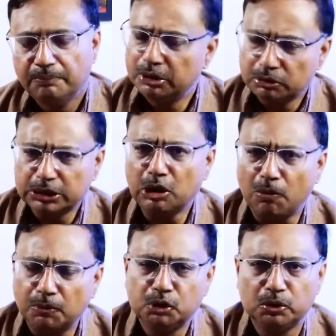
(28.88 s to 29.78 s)
বিরোধীরা
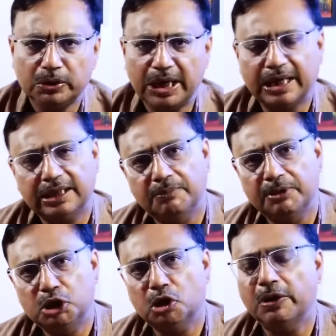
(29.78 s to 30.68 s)
অবশ্যই একটা
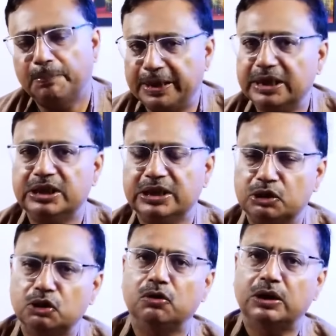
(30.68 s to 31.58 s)
বিষয় পেয়েছেন
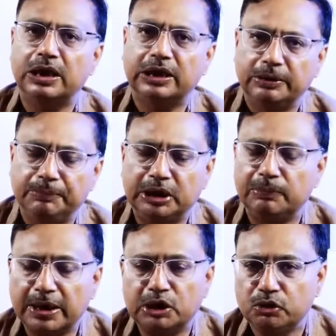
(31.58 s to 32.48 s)
সরকারকে
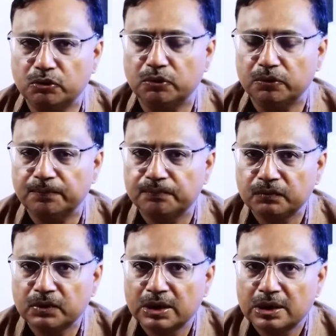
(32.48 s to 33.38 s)
বেঁধবার জন্য
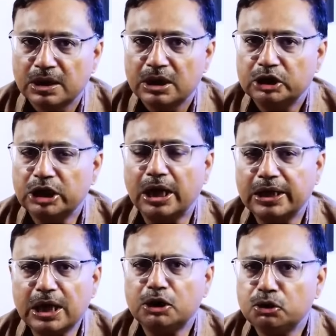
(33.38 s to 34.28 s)

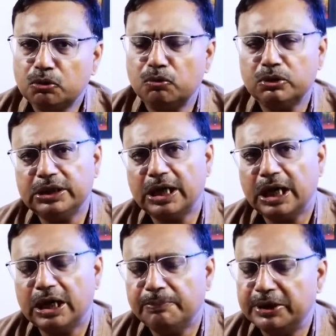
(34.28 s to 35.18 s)
সাড়ে আটশো কোটি
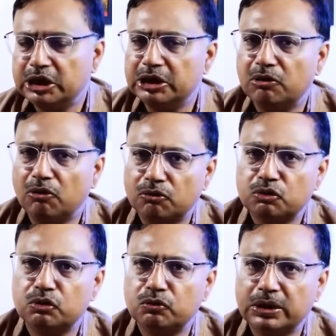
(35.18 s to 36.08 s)
টাকার বেশি
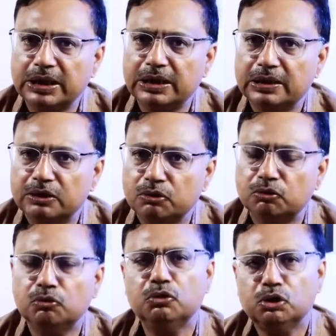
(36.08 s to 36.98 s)
খরচ করে
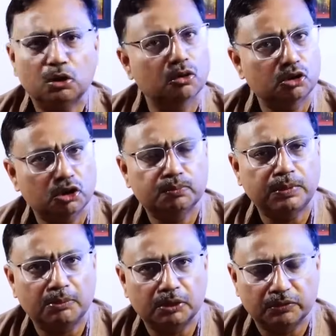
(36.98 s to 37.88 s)
নতুন সংসদ
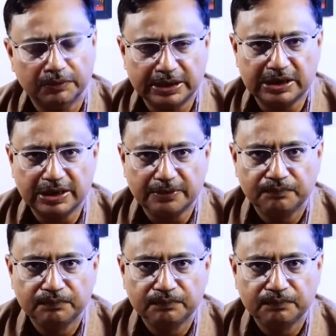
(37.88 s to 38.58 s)
ভবন হয়েছে